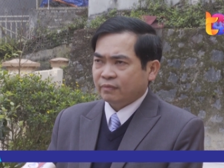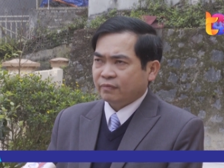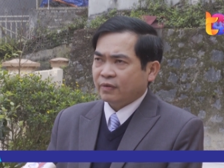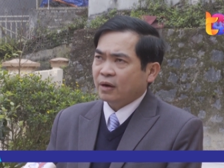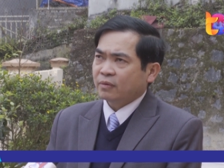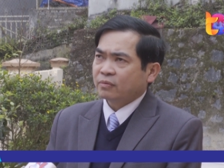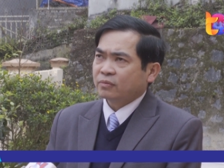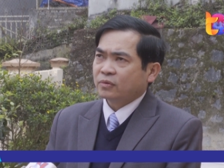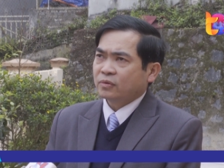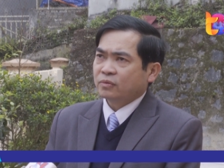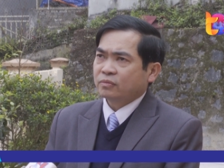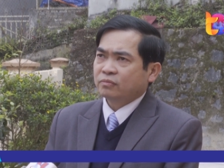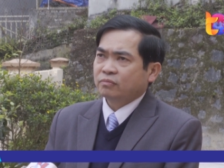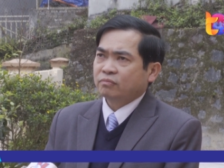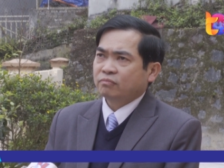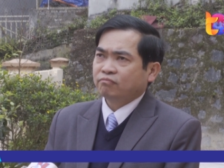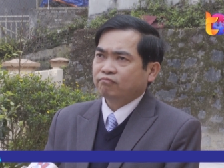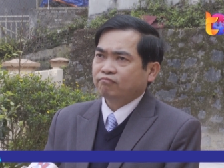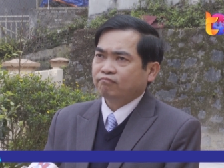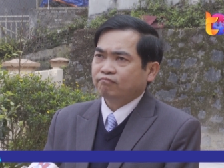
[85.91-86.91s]
Phòng
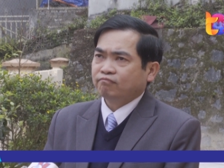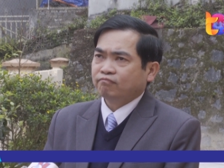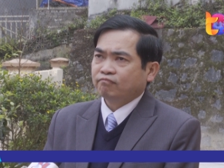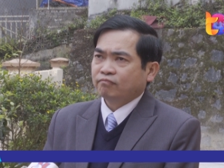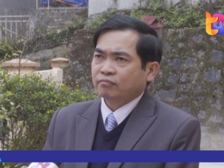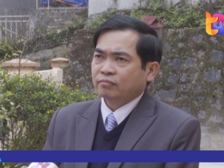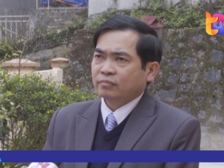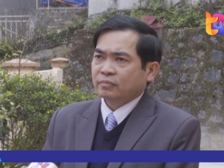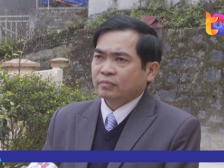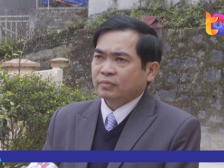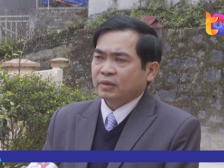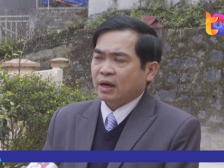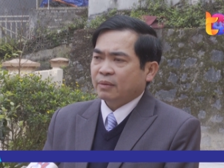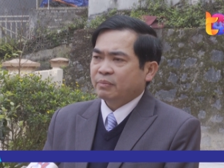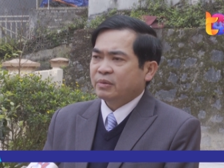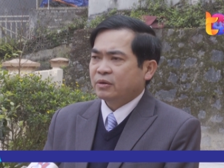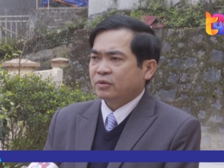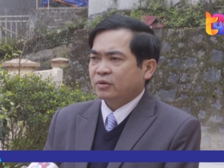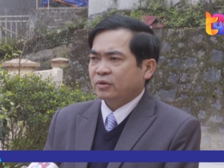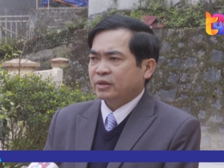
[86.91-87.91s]
cũng tham
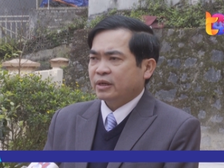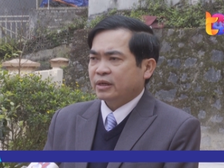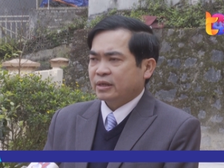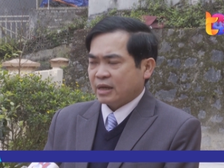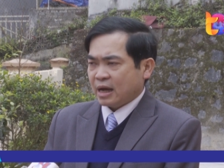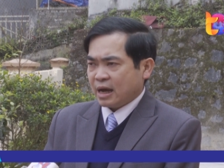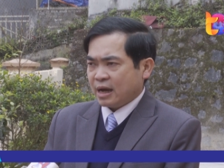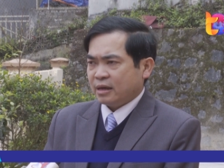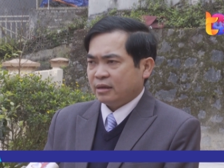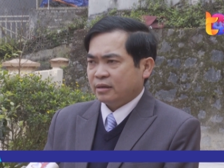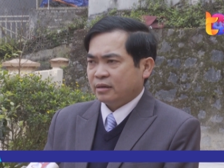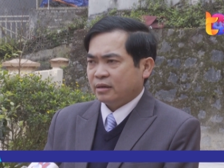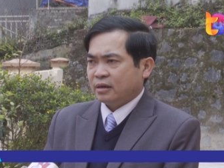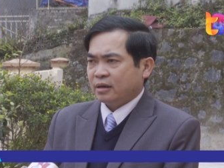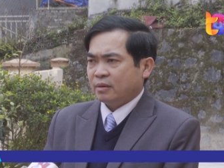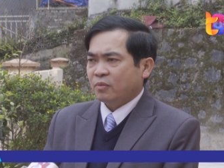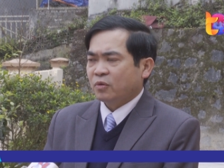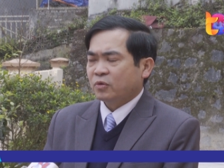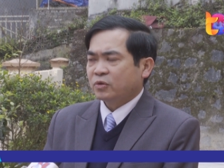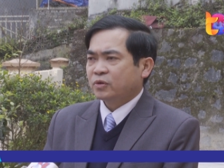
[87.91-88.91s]
mưu cho thị xã
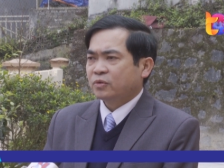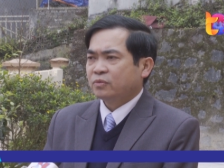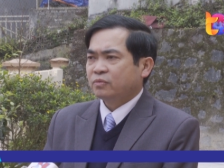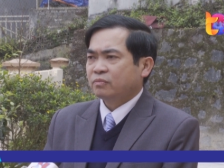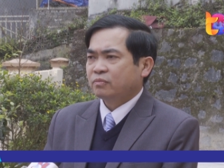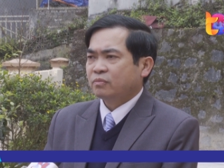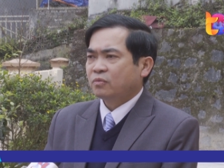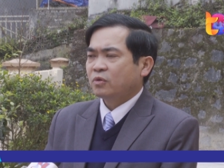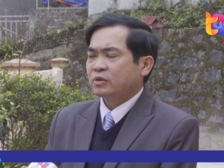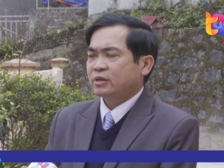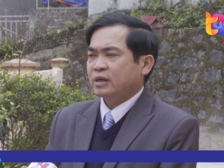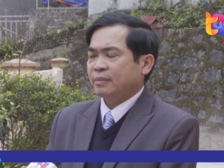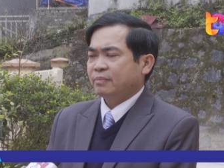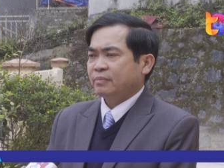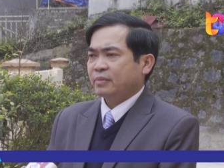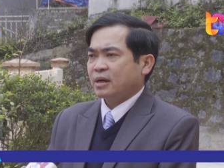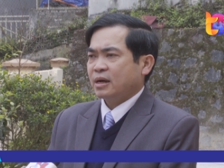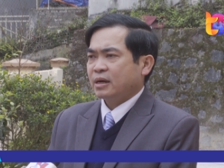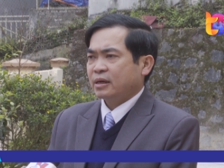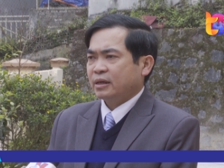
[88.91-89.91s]
là bổ sung mua sắm
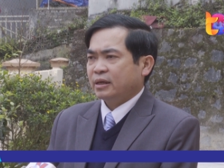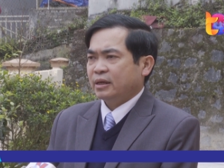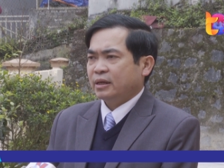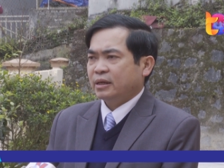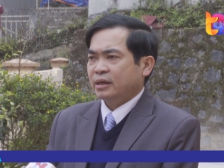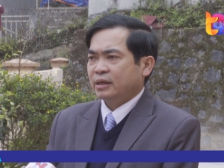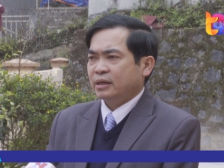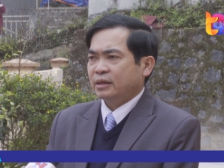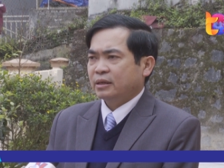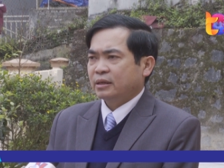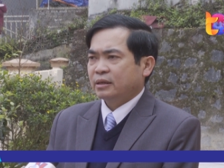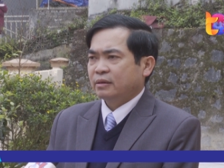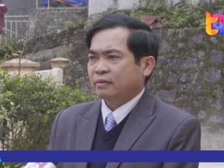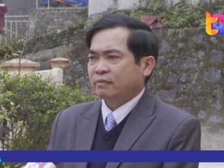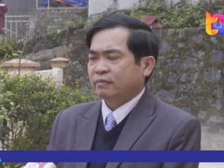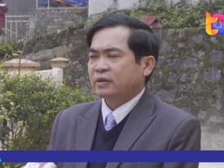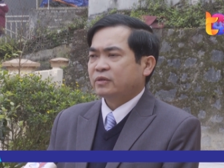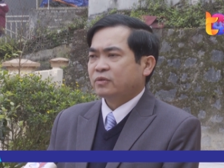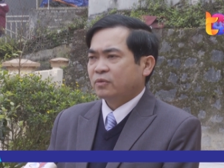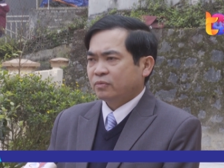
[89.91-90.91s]
các cái
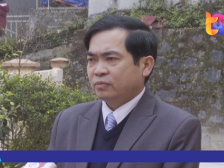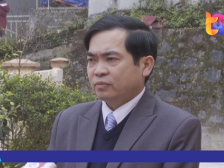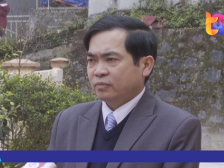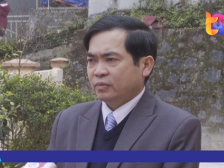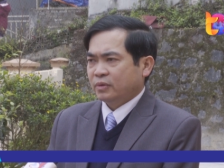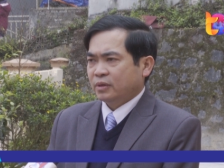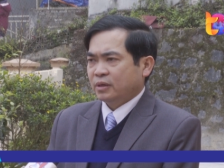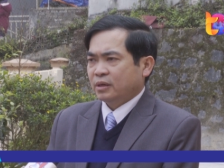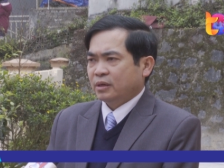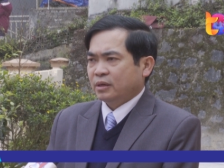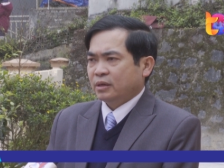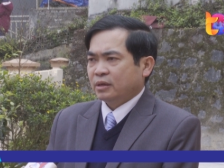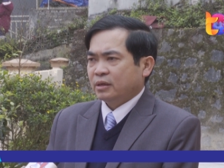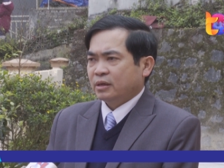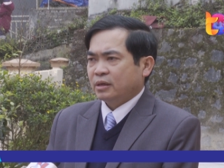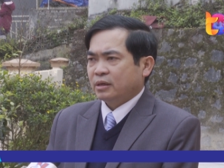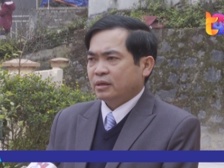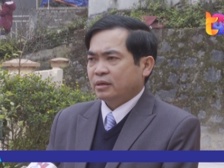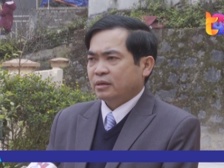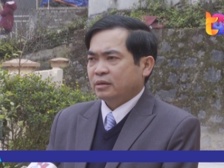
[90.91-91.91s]
vật dụng,
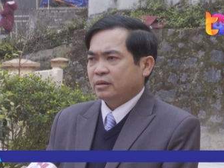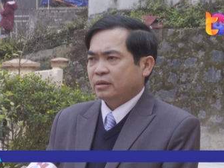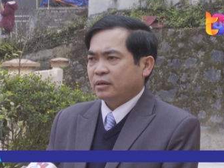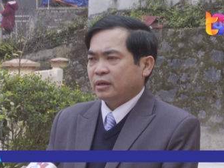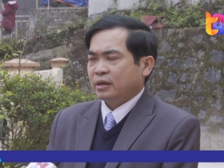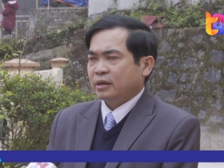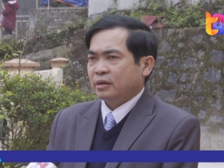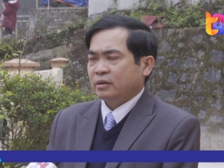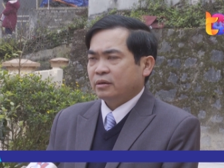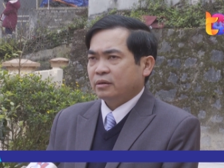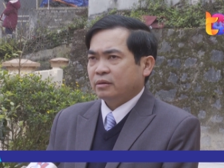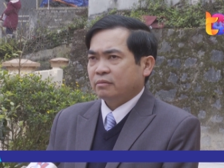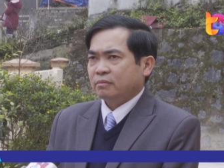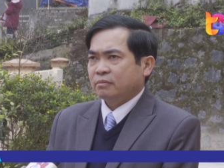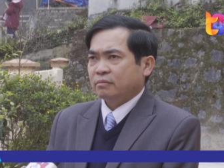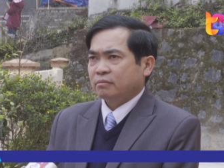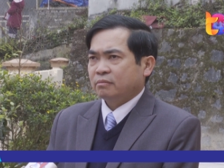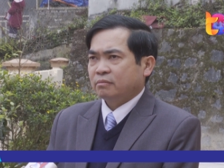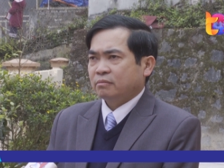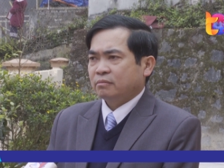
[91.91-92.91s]
những cái
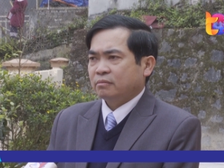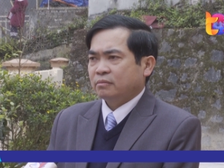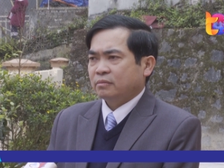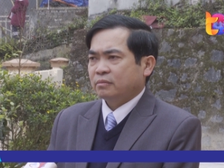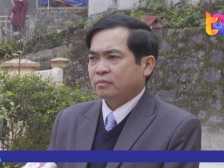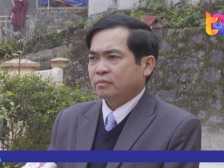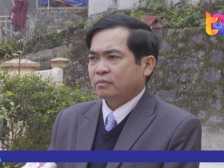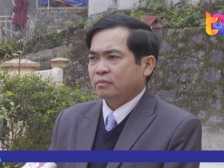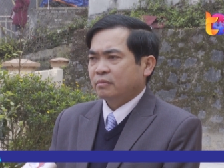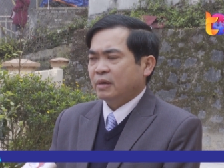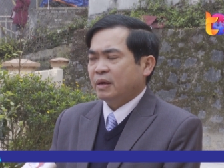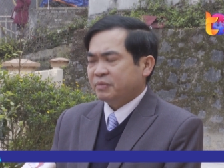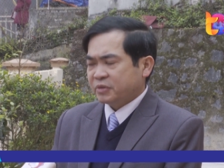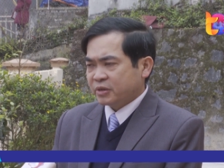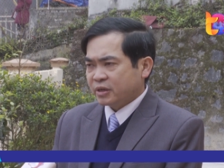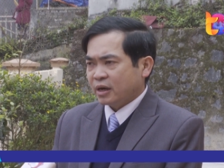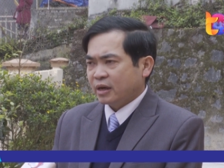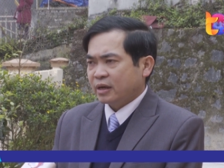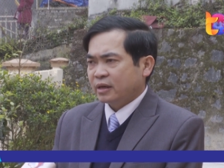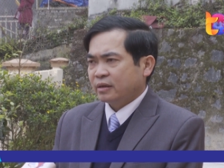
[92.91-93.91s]
bếp
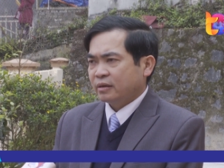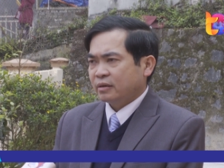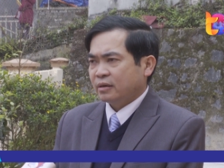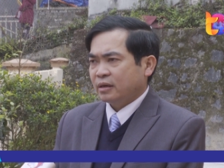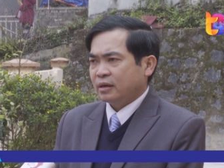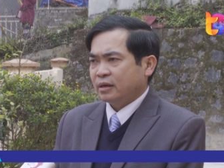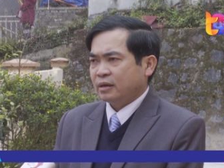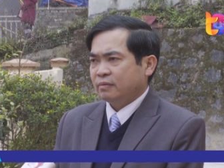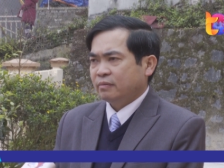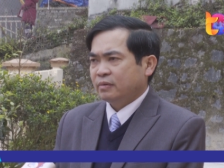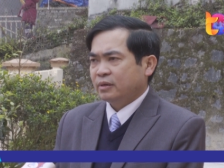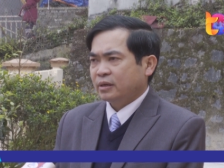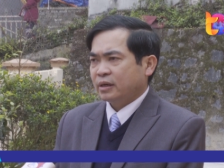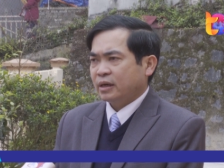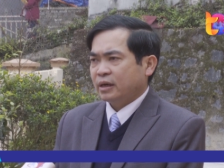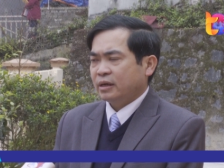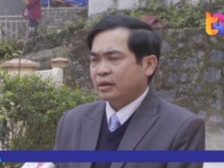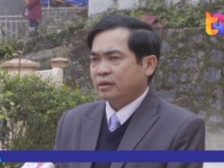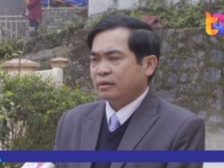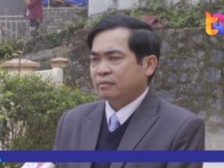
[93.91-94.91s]
sưởi, những
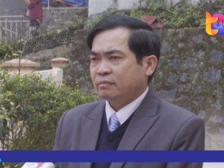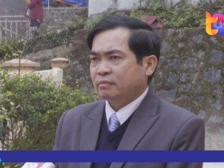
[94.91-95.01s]
cái